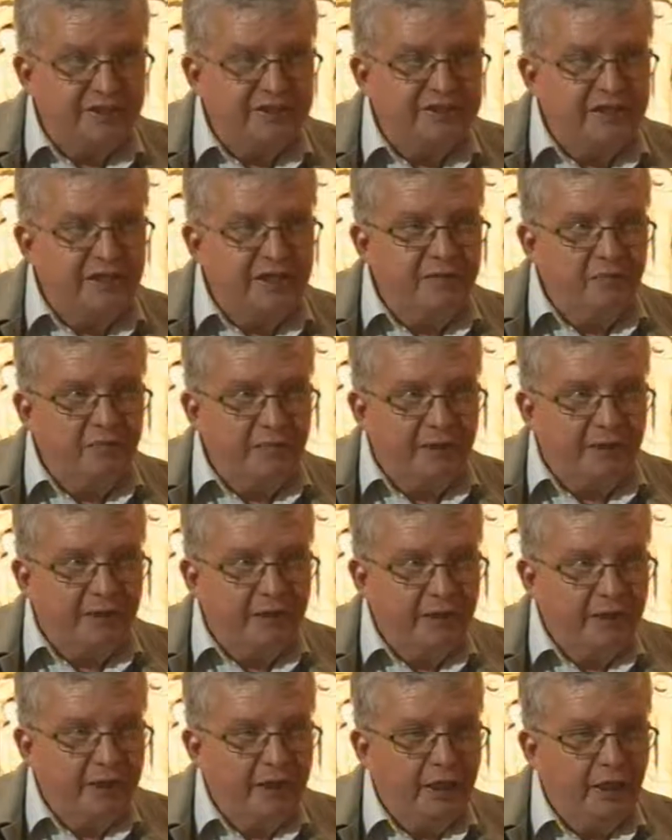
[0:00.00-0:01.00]
siempre
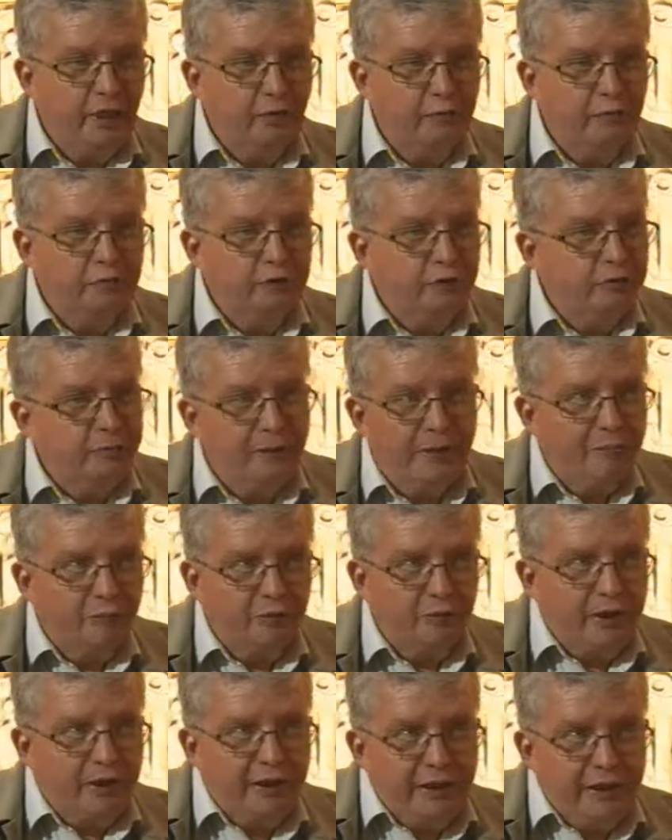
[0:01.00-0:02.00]
en los museos para
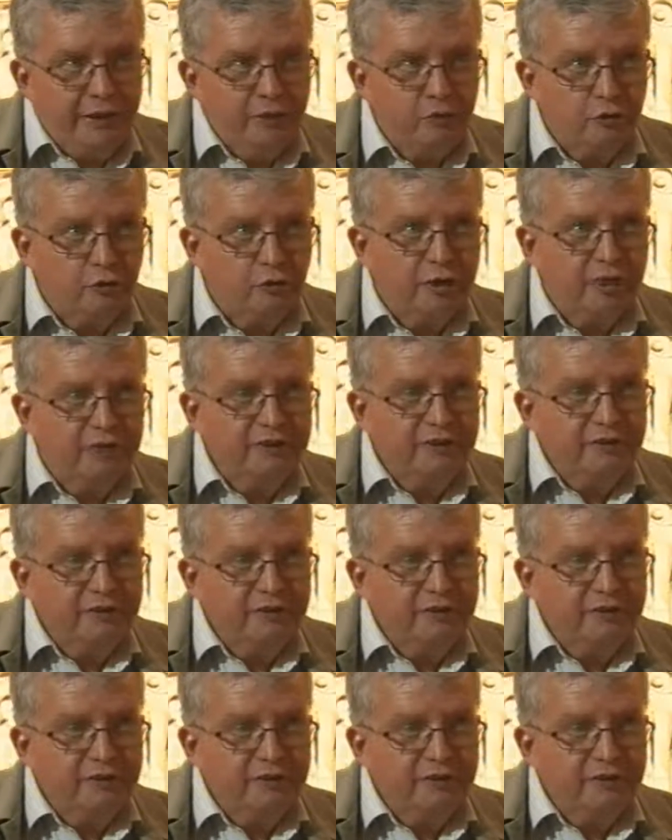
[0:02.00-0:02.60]
demostrar que eso no era